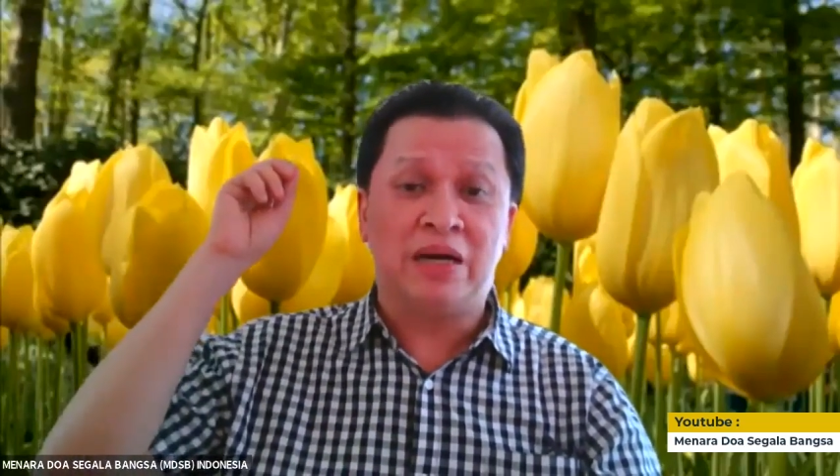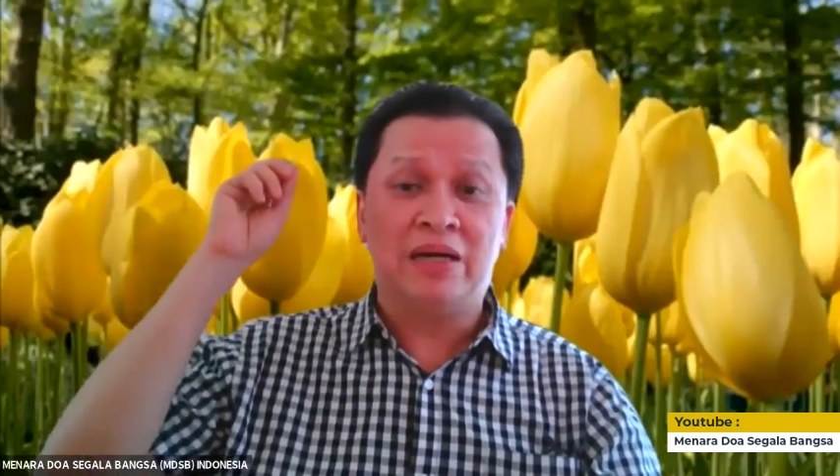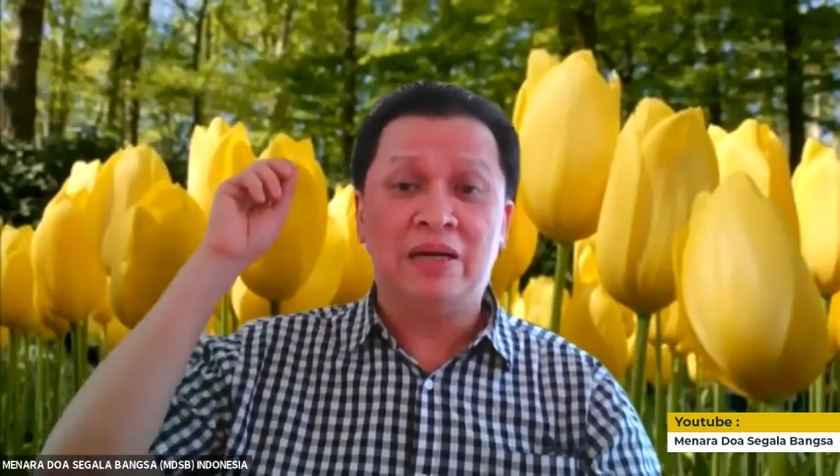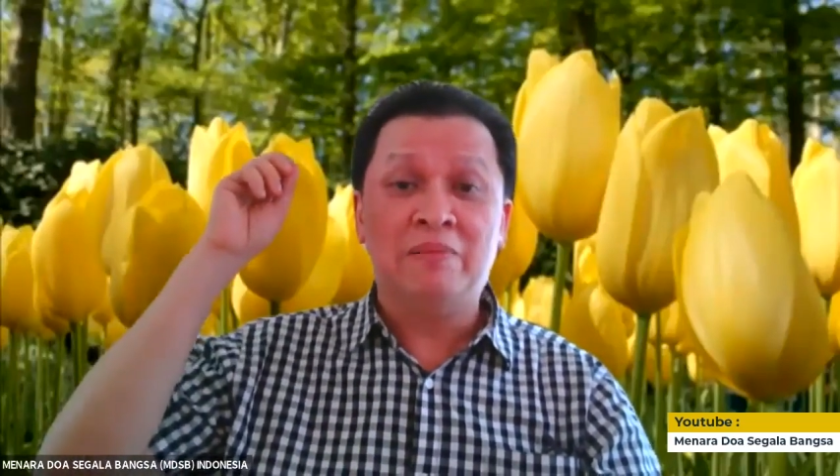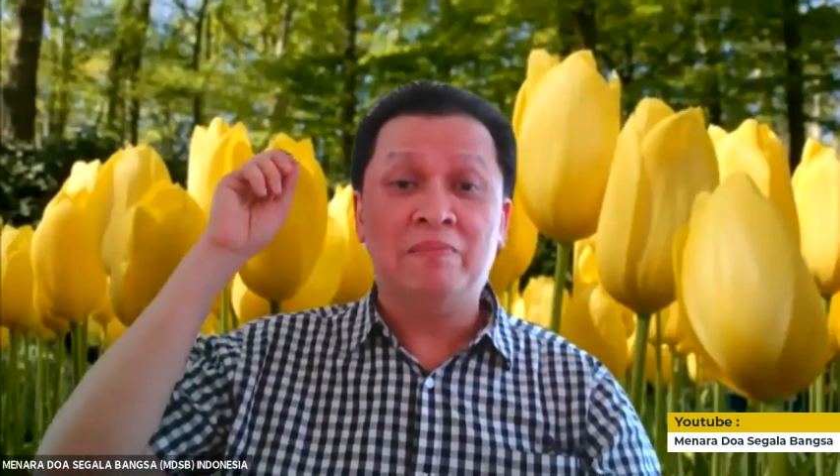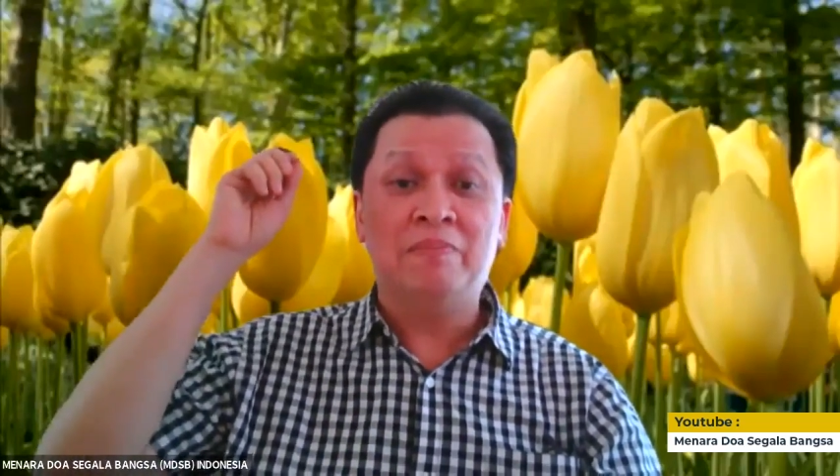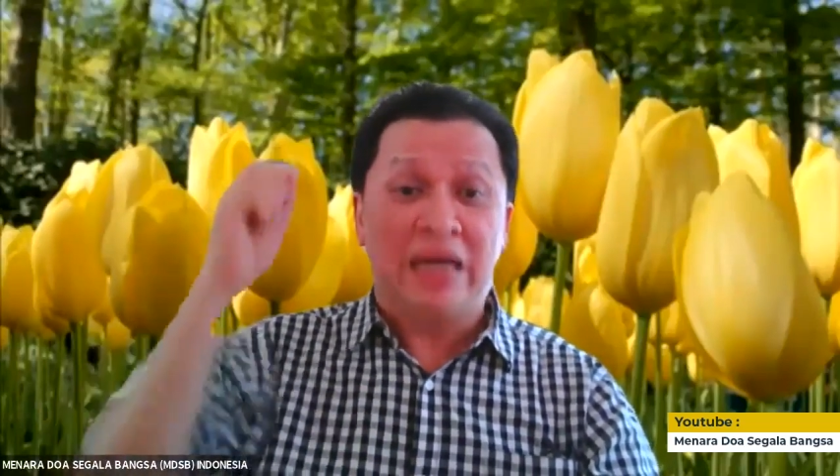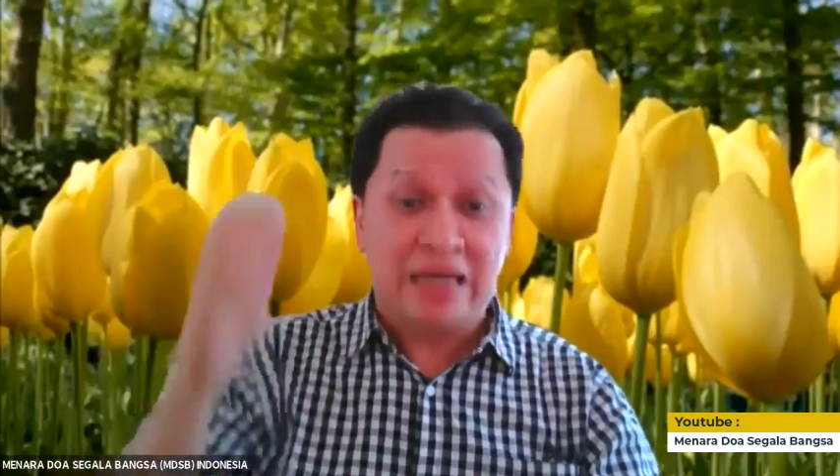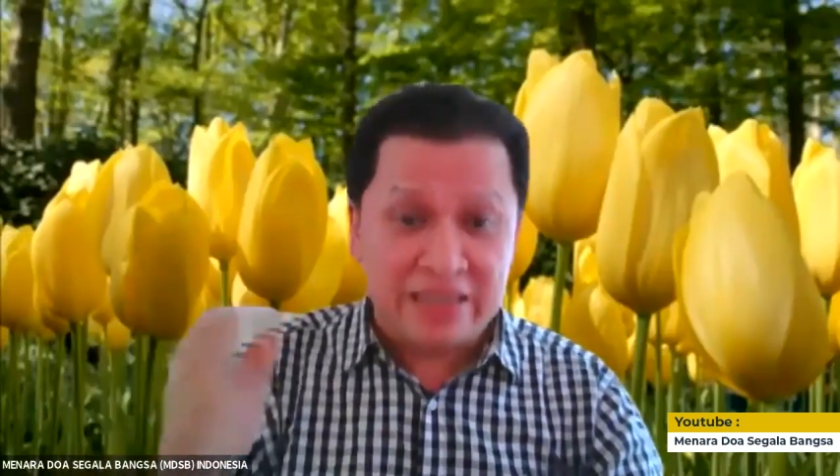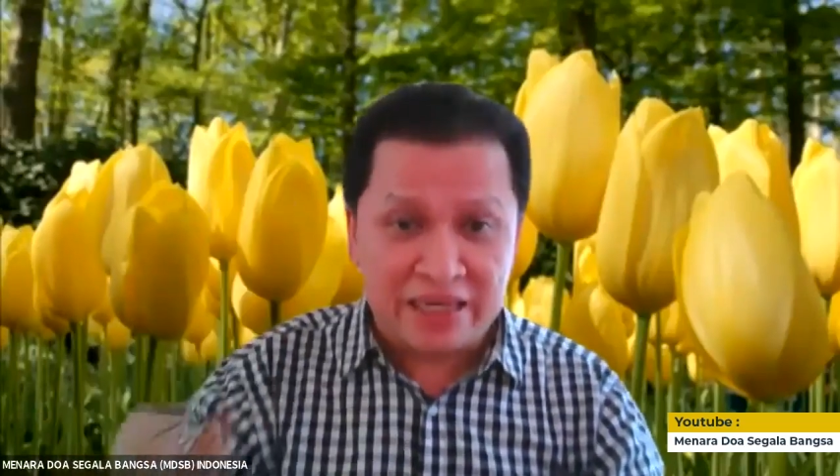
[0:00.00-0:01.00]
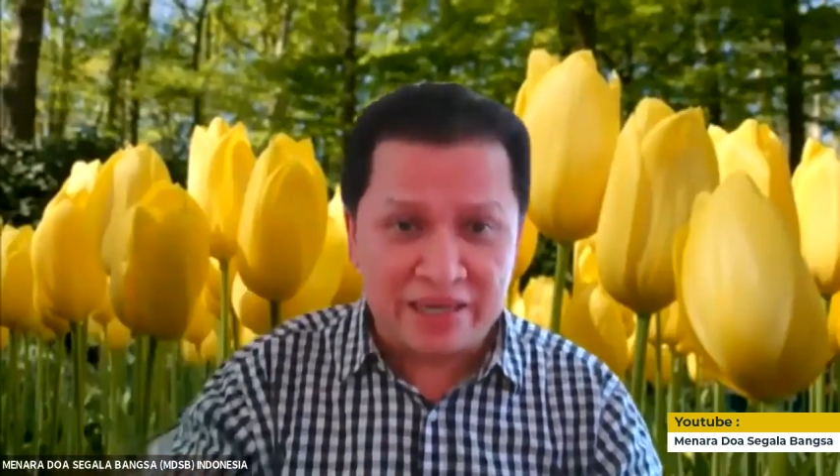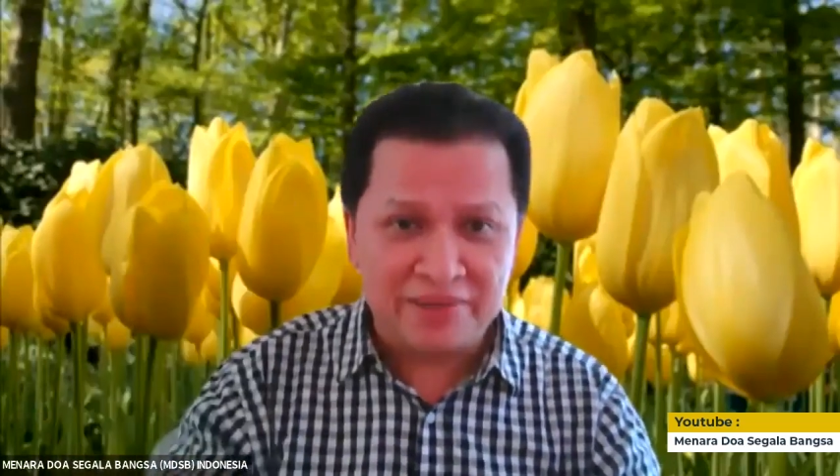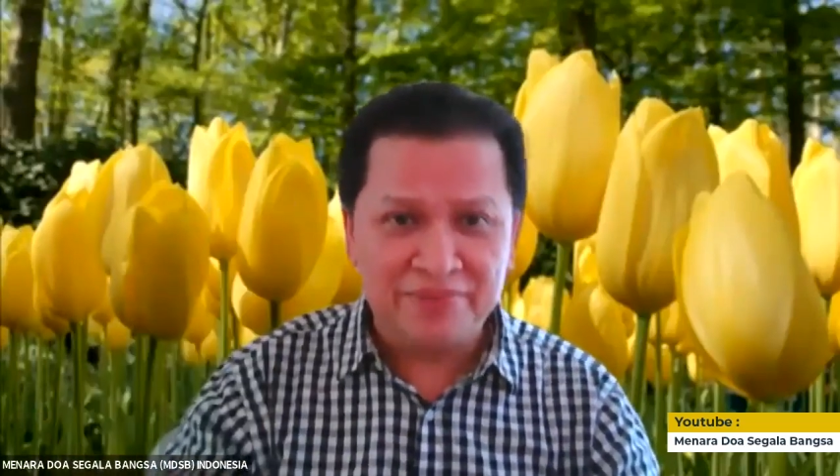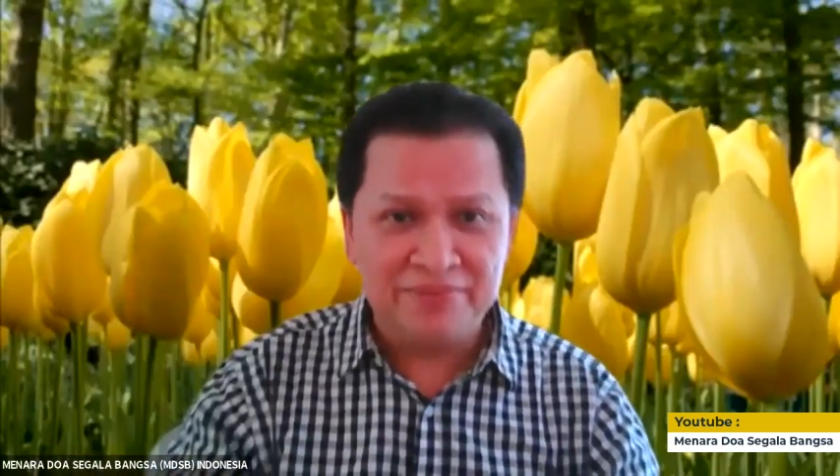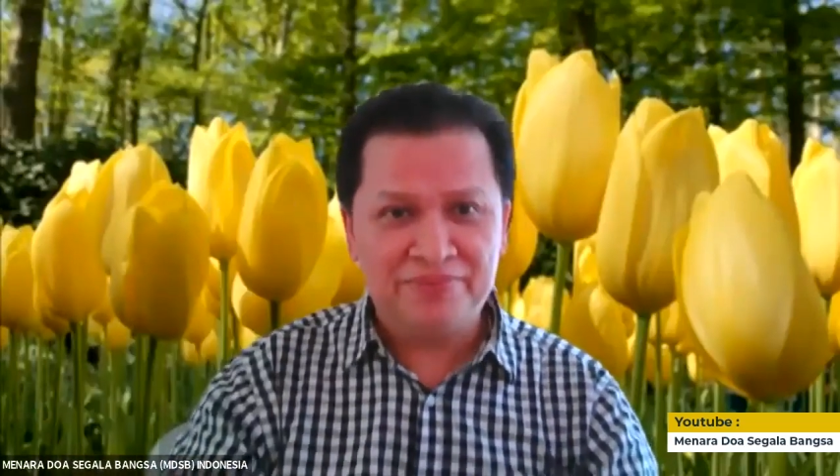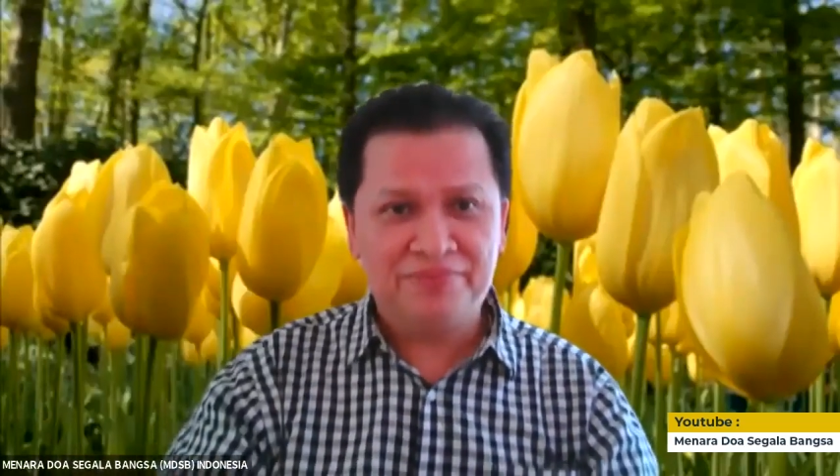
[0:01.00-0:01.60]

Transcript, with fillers: apa? Pengajar.